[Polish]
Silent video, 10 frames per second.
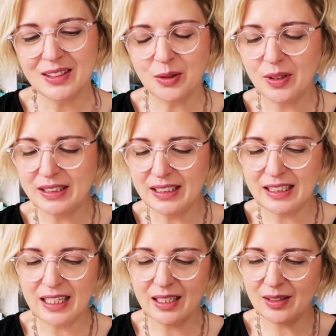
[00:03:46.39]
Dokładnie
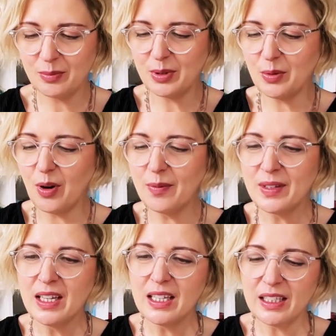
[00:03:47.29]
tak było.
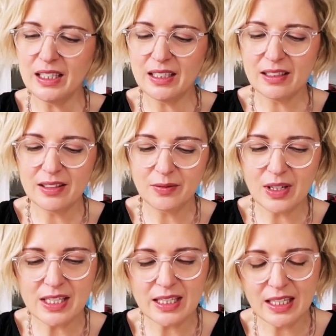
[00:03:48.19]
I e,
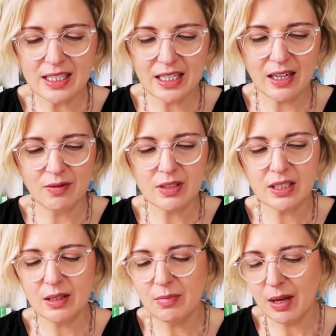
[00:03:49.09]
właśnie takie
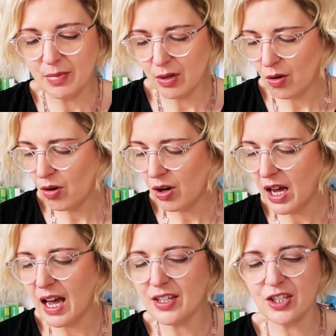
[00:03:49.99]
ciekawostki mamy o
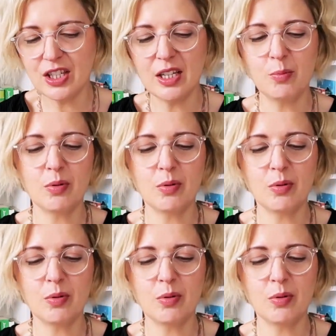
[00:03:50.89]
każdej